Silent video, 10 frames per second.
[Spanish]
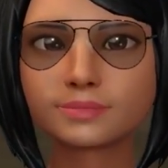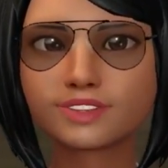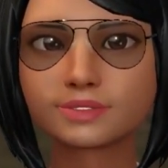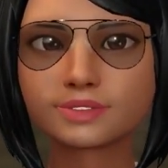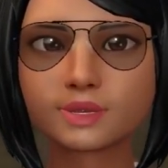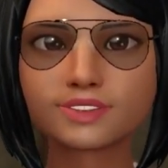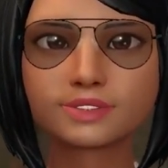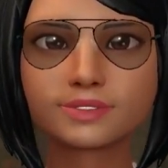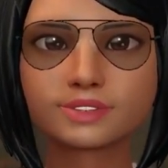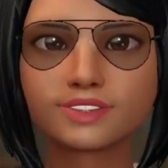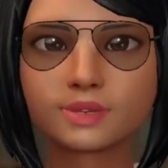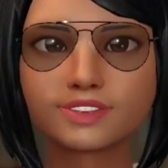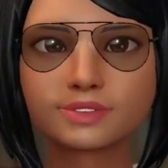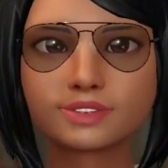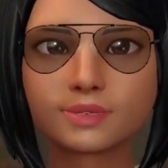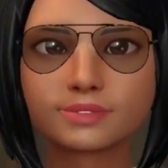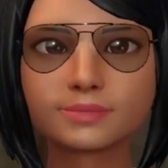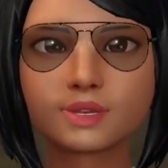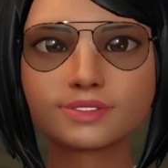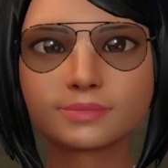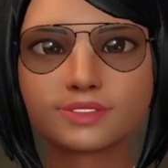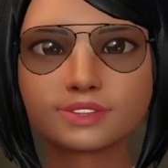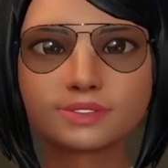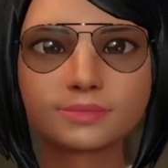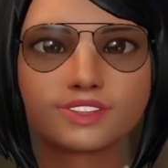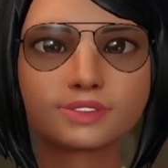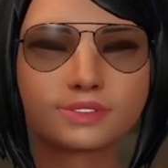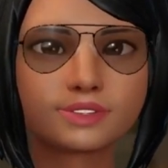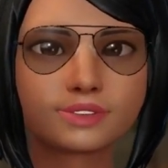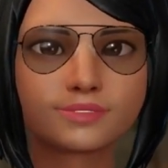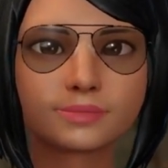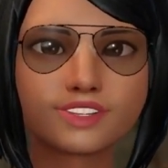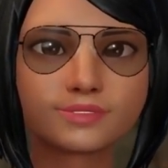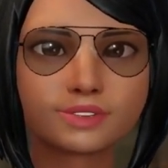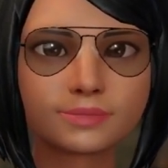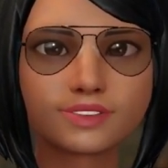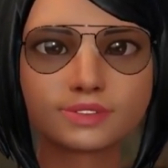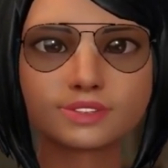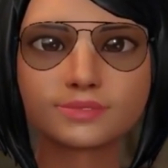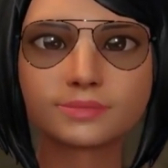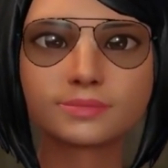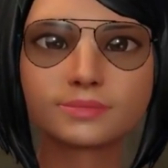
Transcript: ha sido administradora municipal y secretaria municipal interina